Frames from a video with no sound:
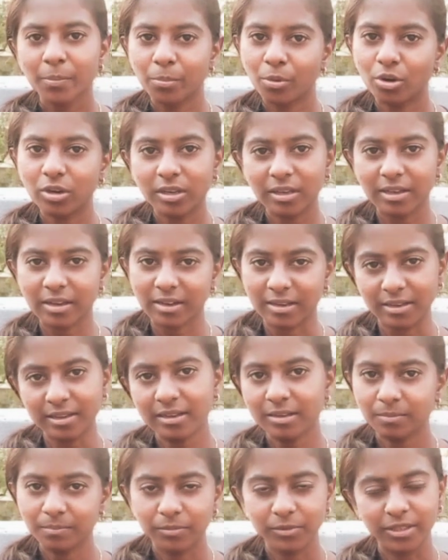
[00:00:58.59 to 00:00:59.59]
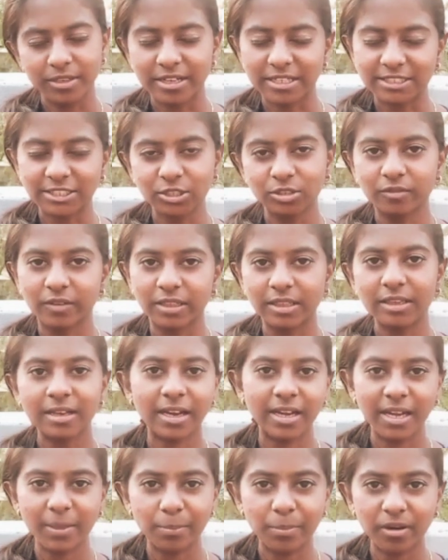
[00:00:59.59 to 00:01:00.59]
போட்டுக்கிறக்கு ட்ரெஸ்ஸும் வந்து
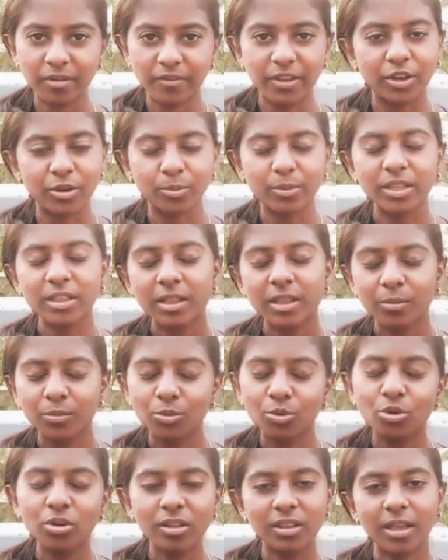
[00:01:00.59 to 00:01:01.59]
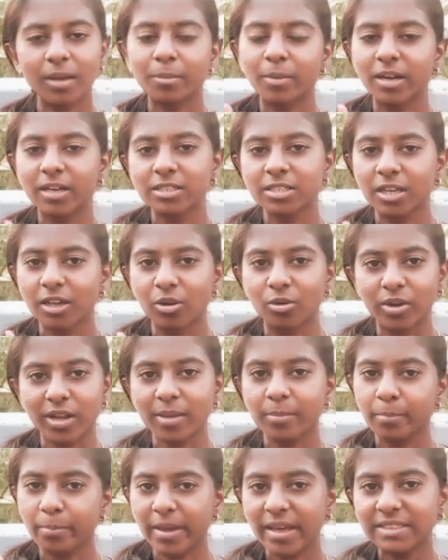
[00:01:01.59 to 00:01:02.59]
கண்டிப்பாக வேணும் இந்த மூணு தான்
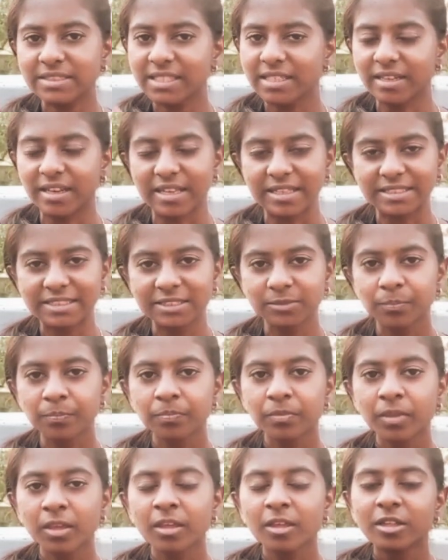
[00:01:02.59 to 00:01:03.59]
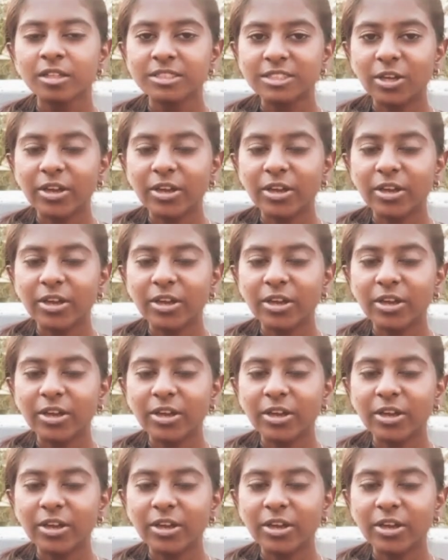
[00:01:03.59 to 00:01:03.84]
மனுஷங்களுடைய பேசிக் நீட்ஸ் ஸோ